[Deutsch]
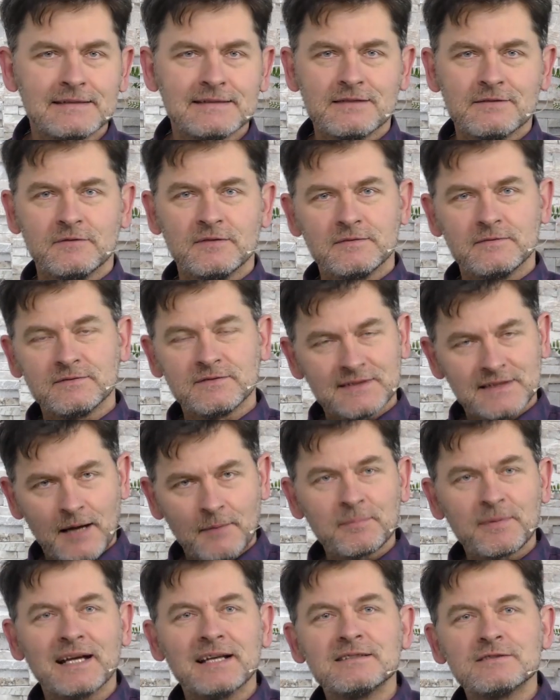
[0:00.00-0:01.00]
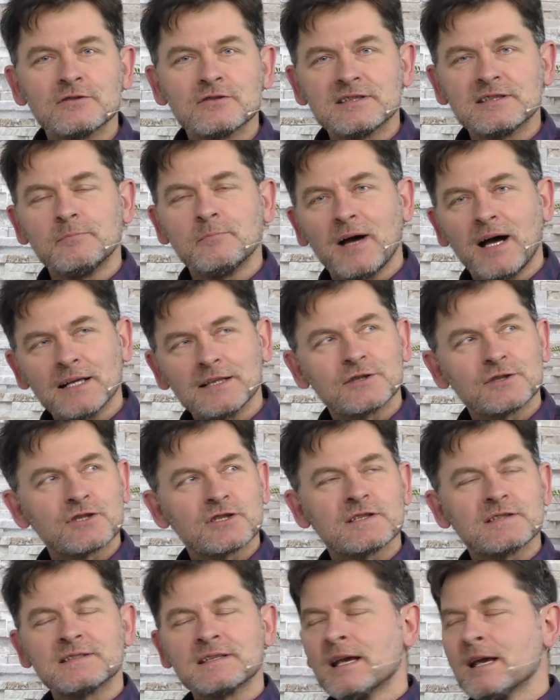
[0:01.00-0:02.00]
Sie, sie haben kein
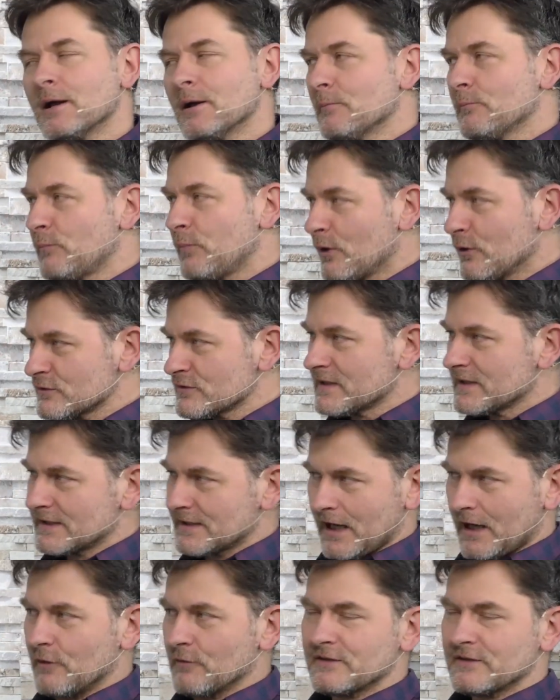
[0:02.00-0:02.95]
systematisches Posing drauf.